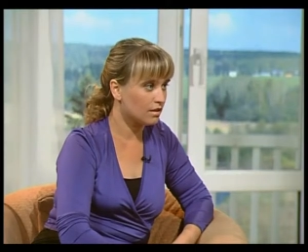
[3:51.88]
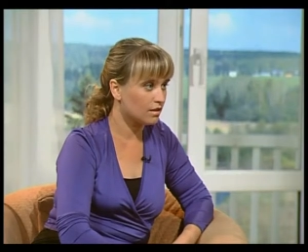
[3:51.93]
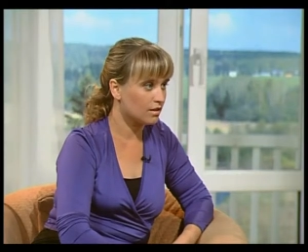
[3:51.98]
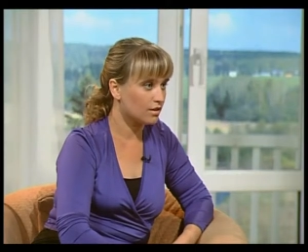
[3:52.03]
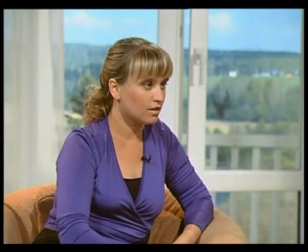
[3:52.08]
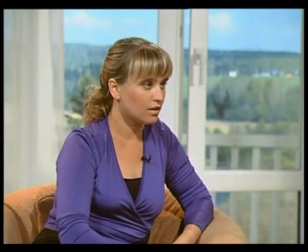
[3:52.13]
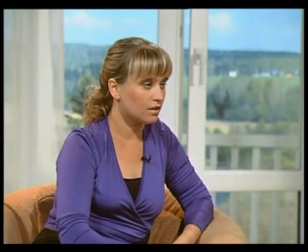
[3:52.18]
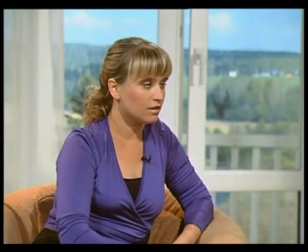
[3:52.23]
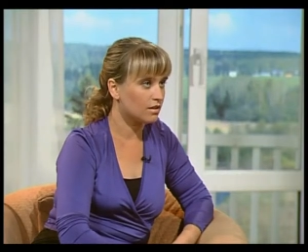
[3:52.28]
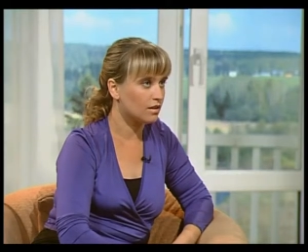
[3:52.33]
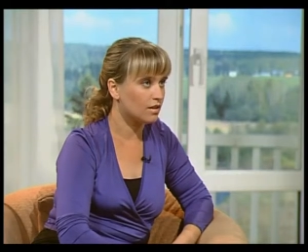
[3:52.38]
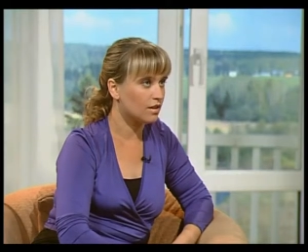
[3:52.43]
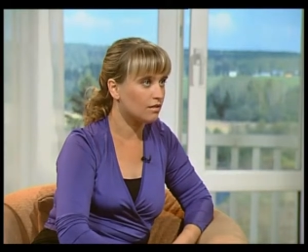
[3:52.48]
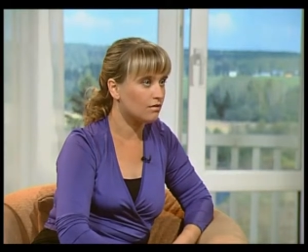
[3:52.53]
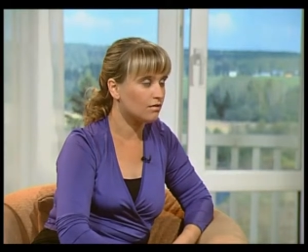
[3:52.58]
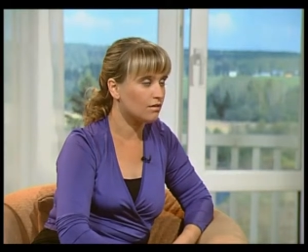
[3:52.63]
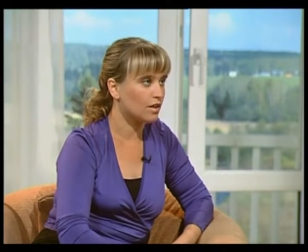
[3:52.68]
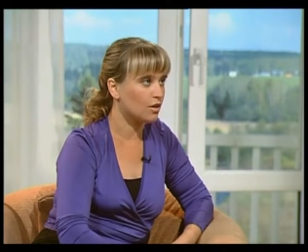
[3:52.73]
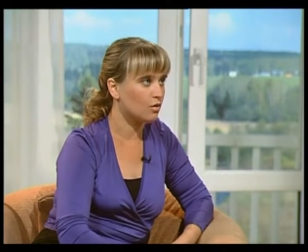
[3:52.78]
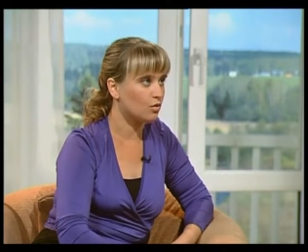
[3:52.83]
а,
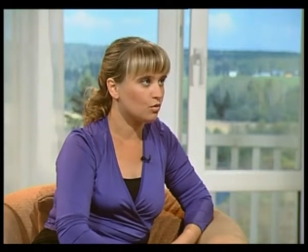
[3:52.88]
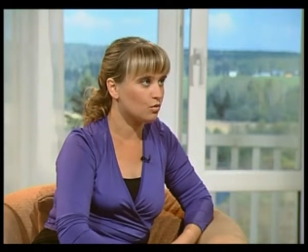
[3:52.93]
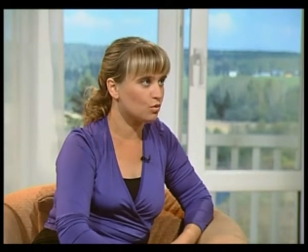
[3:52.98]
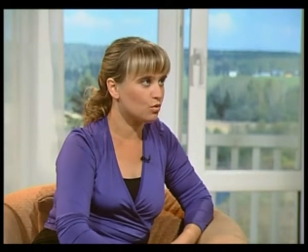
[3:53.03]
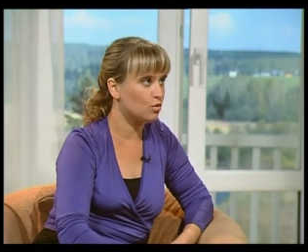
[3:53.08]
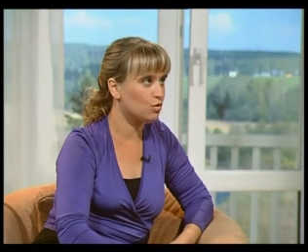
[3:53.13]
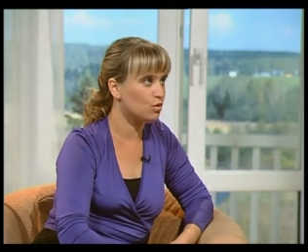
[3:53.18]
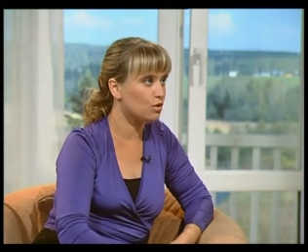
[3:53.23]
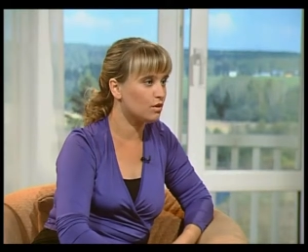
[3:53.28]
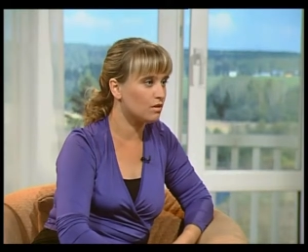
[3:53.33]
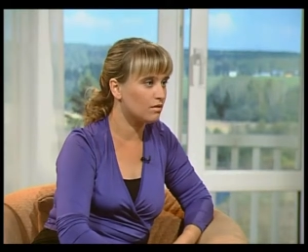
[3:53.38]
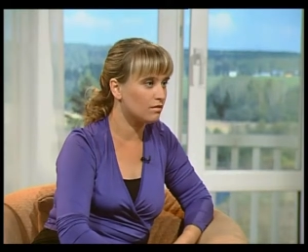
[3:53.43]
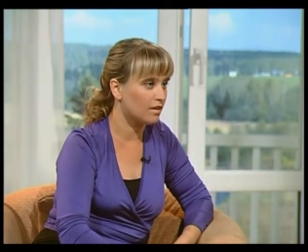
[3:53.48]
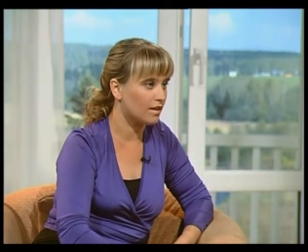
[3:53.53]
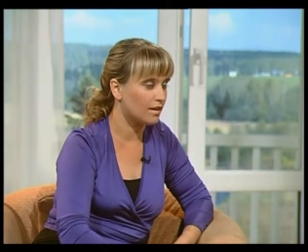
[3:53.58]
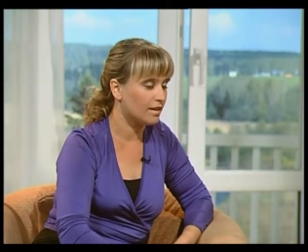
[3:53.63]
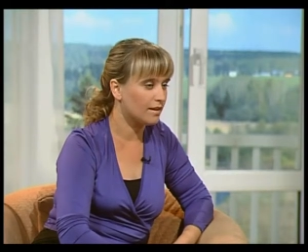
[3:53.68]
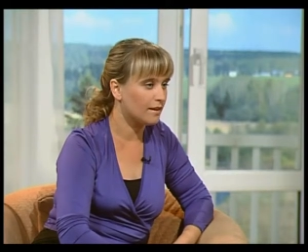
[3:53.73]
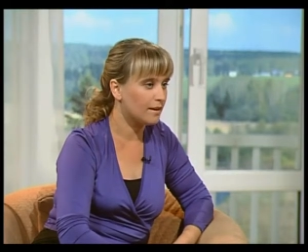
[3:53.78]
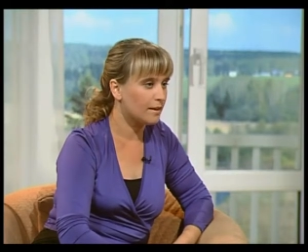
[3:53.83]
некого такого
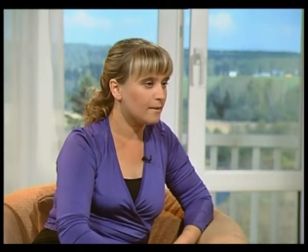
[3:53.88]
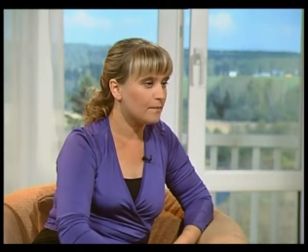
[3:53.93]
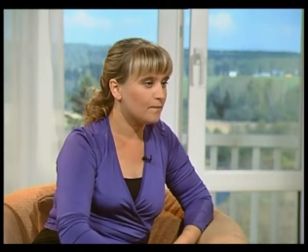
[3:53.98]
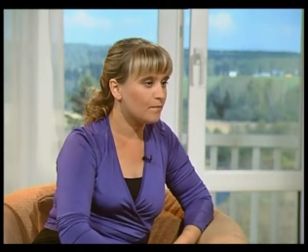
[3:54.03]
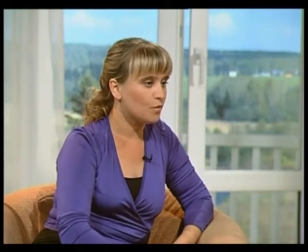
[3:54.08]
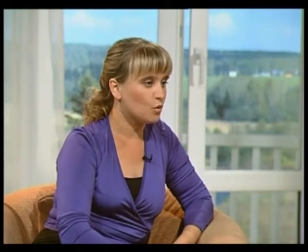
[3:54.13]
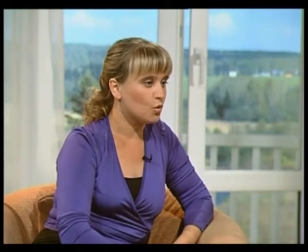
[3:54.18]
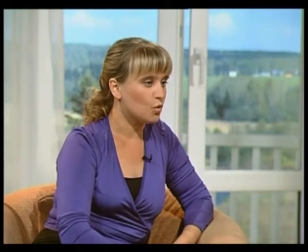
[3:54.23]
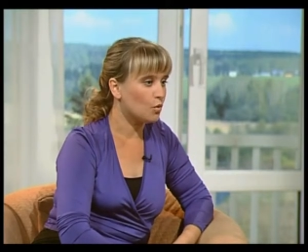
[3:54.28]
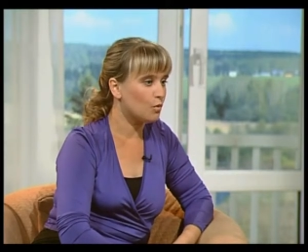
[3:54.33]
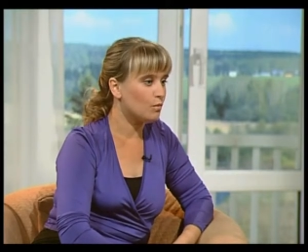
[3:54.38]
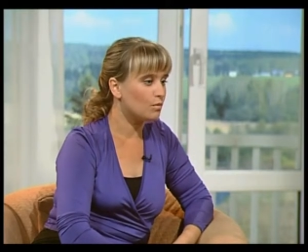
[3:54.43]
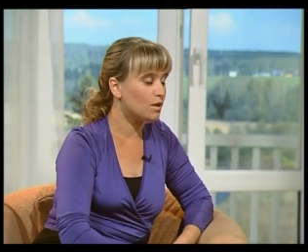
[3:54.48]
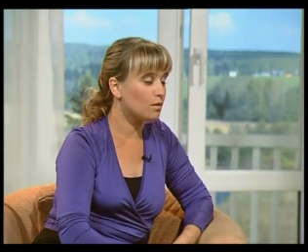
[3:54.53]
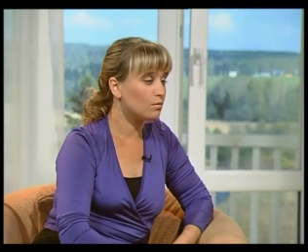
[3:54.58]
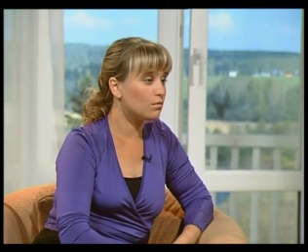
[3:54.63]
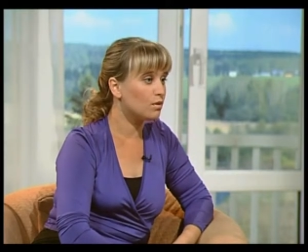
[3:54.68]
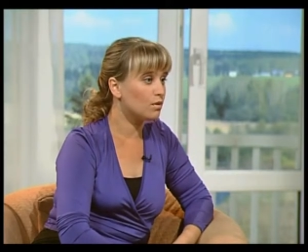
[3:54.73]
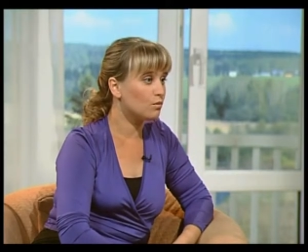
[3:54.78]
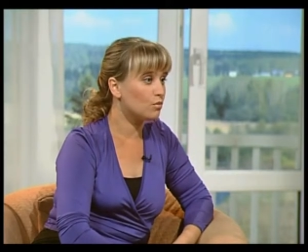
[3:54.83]
существа. Но
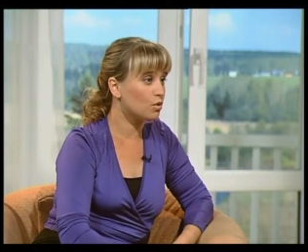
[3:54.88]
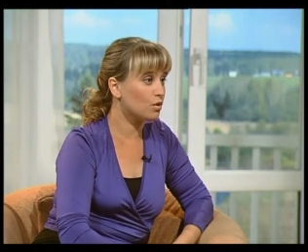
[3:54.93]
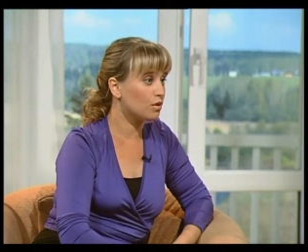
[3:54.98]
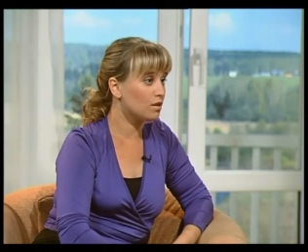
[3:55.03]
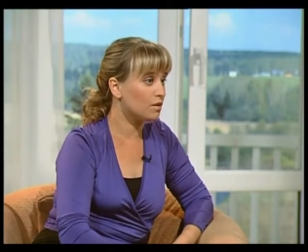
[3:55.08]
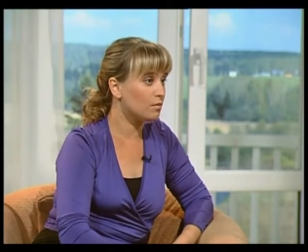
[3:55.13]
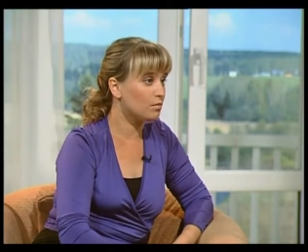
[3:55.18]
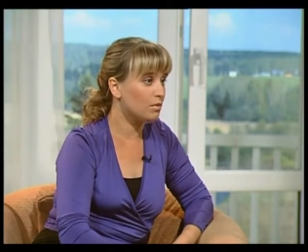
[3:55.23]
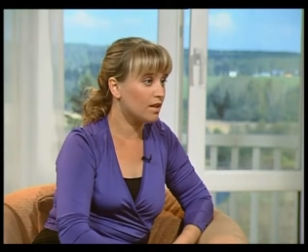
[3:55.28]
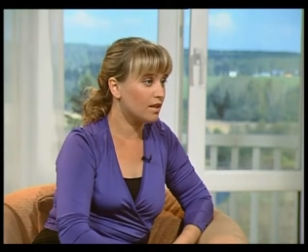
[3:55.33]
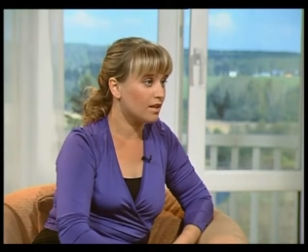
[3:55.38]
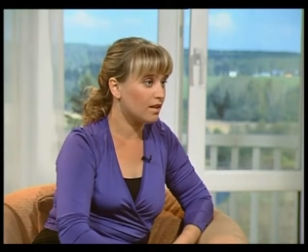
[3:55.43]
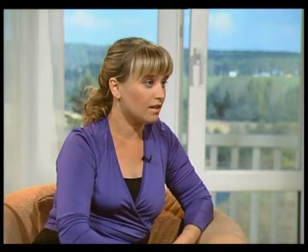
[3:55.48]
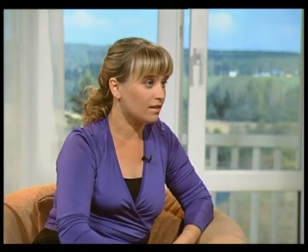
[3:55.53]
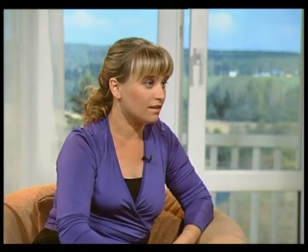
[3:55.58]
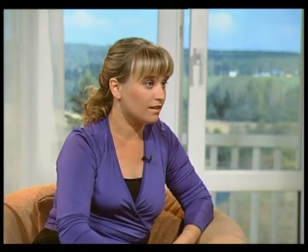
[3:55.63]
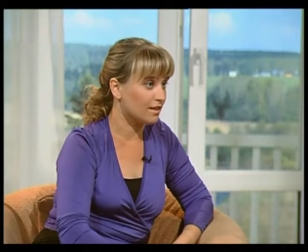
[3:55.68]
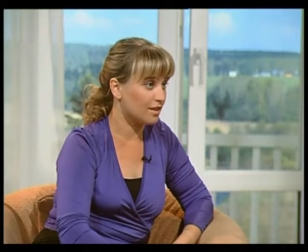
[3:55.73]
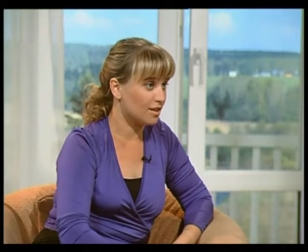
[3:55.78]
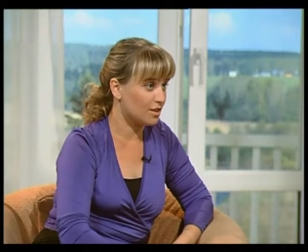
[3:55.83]
мне было много
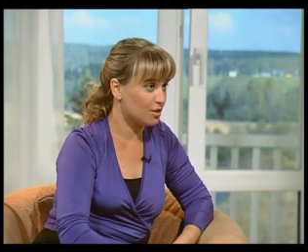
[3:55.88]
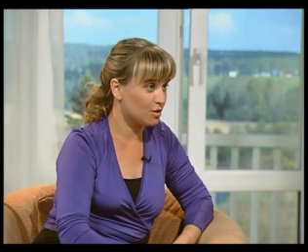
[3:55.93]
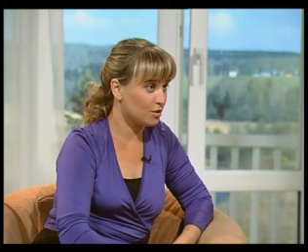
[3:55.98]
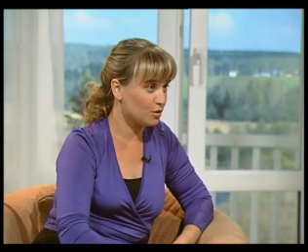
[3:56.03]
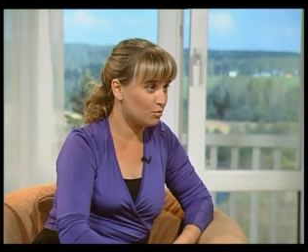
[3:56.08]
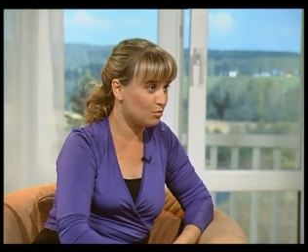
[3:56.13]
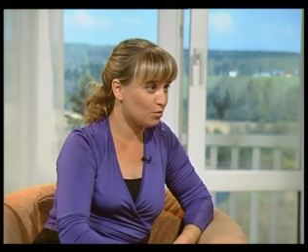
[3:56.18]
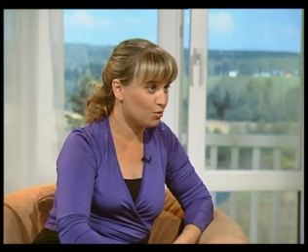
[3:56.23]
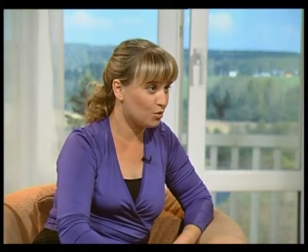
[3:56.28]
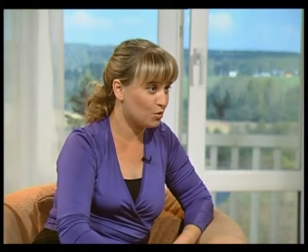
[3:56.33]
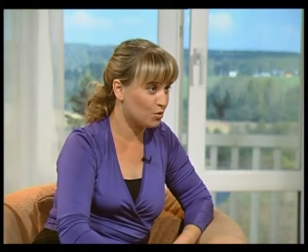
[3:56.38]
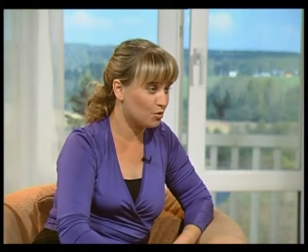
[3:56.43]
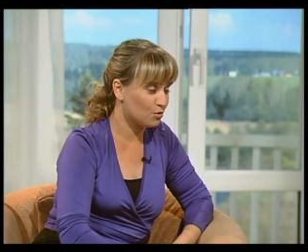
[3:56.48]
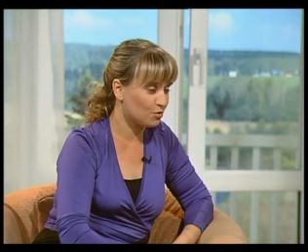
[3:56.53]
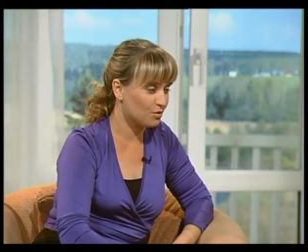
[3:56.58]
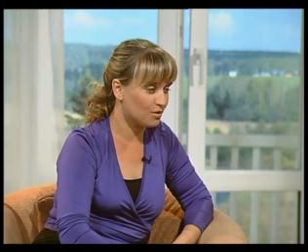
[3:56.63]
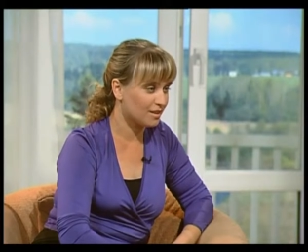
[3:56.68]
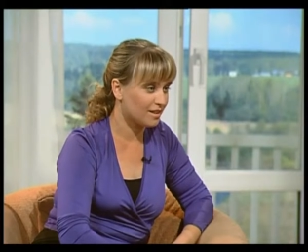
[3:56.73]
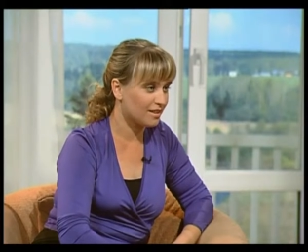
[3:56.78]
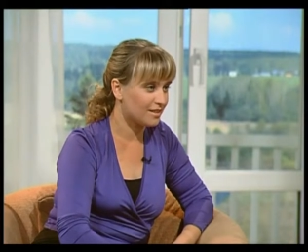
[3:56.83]
непонятно, хотелось
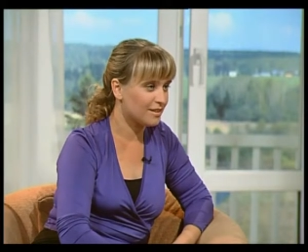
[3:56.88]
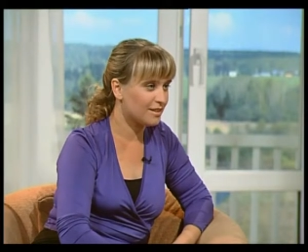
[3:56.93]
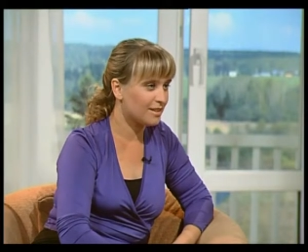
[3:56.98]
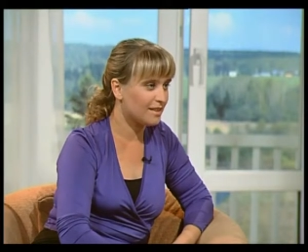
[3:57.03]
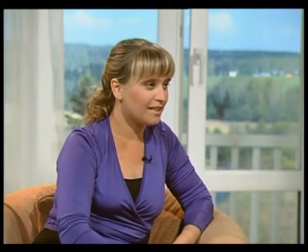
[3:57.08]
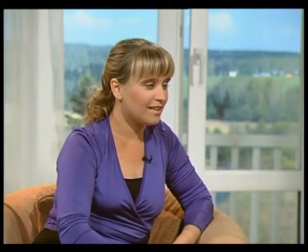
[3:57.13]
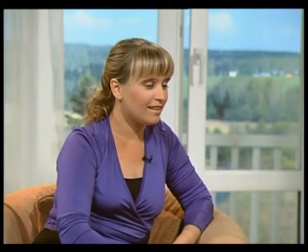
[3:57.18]
больше узнать.